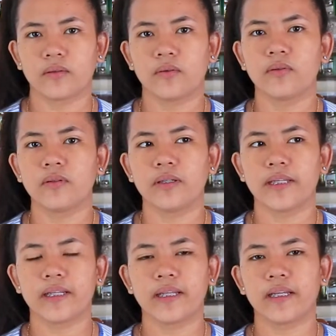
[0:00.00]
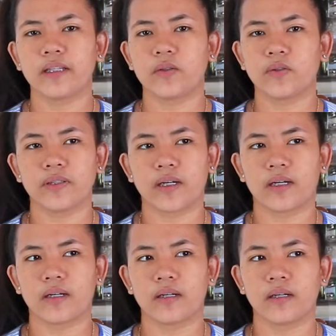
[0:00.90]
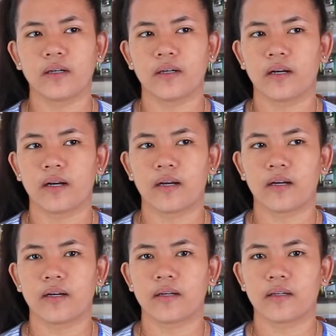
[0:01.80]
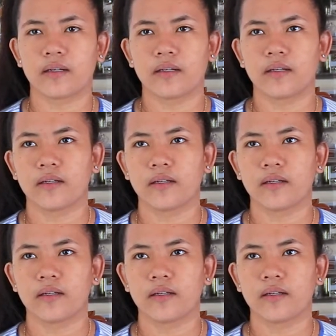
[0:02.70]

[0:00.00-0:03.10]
Kung i-rate ko siya, uh, ah,